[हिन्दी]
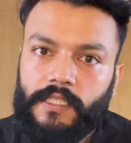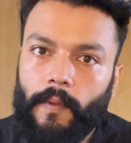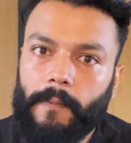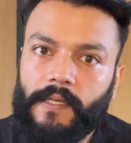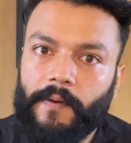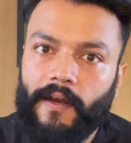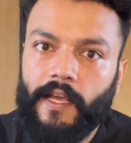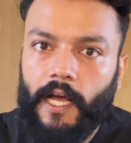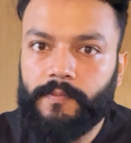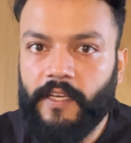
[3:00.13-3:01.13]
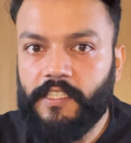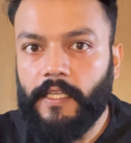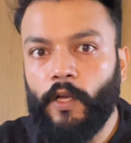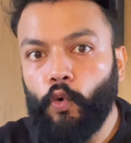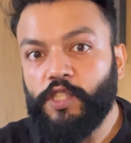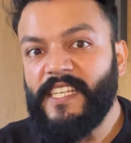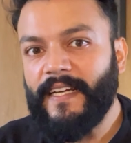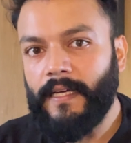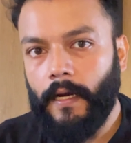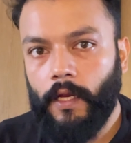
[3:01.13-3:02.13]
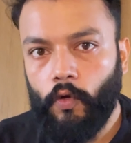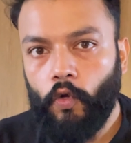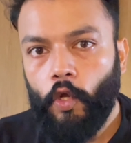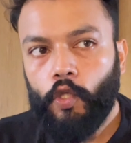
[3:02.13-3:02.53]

जब आप सामने वाले एक आदमी के निगोशिएट कर रहे हो